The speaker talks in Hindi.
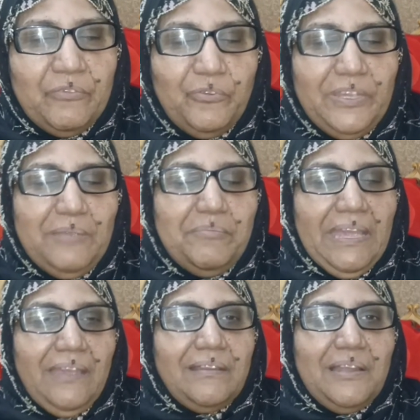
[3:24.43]
वही
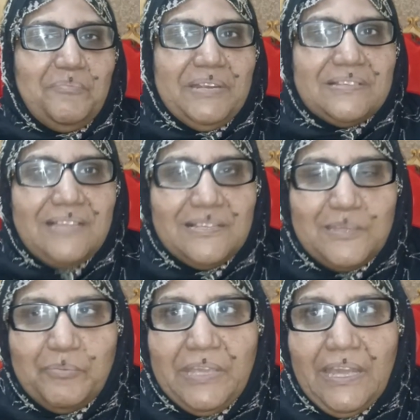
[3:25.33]
मैं कल मेरे साथ
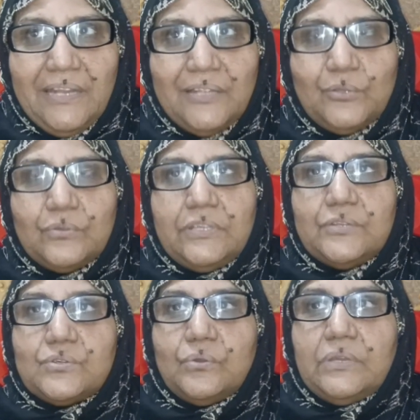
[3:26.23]
जब गया ना तो
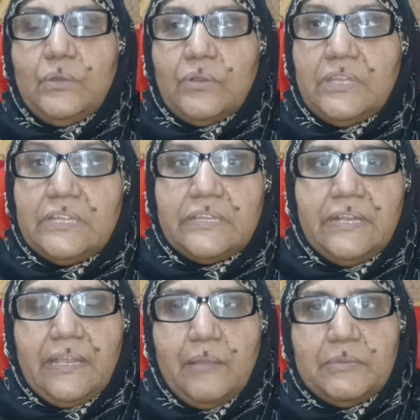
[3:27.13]
तीन सौ के और
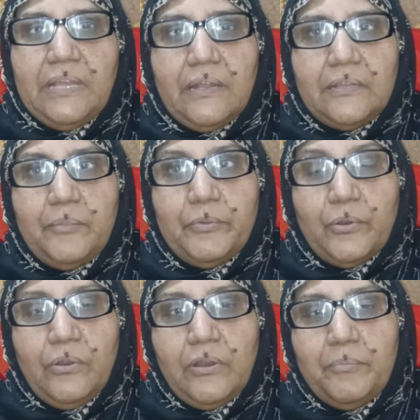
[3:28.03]
कितने का बता रहा था
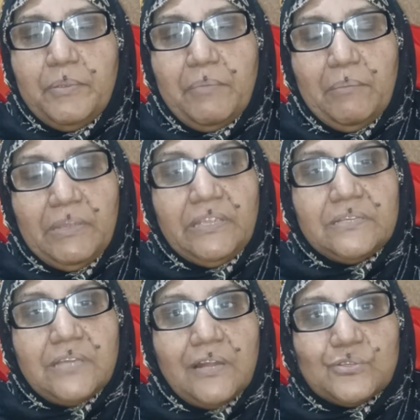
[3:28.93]
पेट्रोल और भी मामा ये
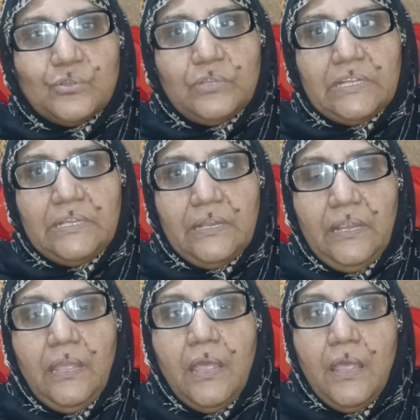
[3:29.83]
चार सौ तक
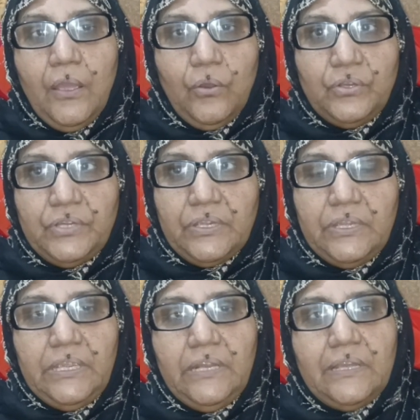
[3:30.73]
जाना है और
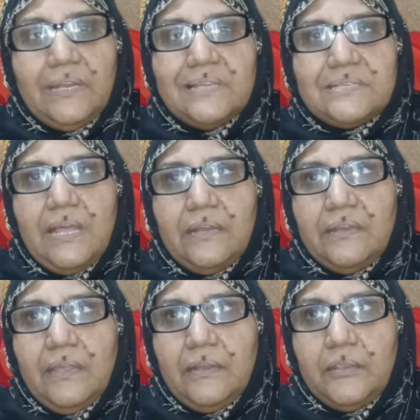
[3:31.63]
यकीन करें
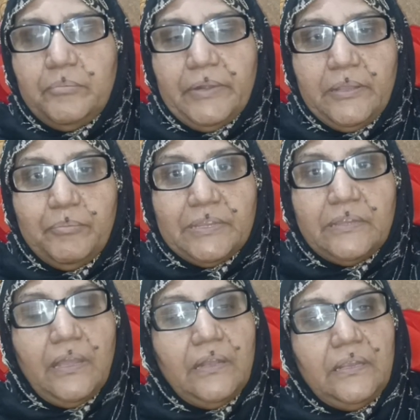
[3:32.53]
सैलरियाँ नहीं बढ़ी
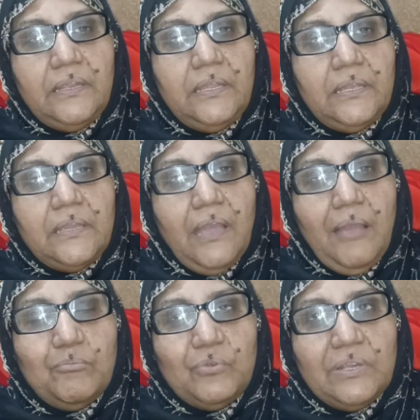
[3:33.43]
बता नहीं
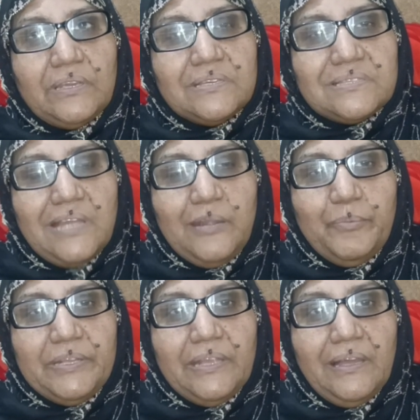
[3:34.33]
क्या मुल्क किस
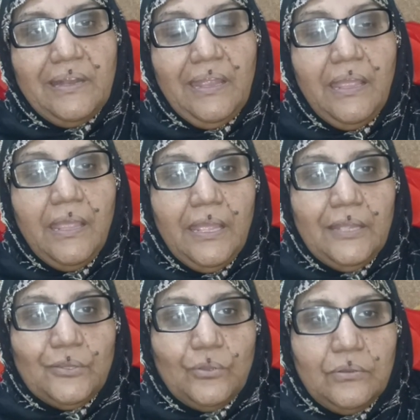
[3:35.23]
साइड पे जा रहा है
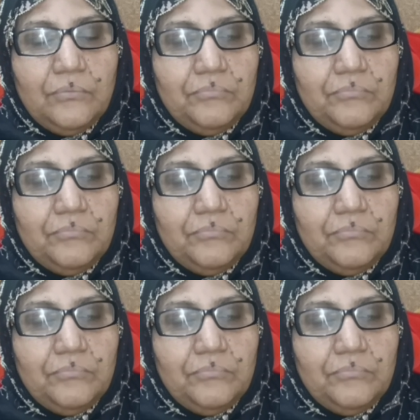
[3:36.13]
तो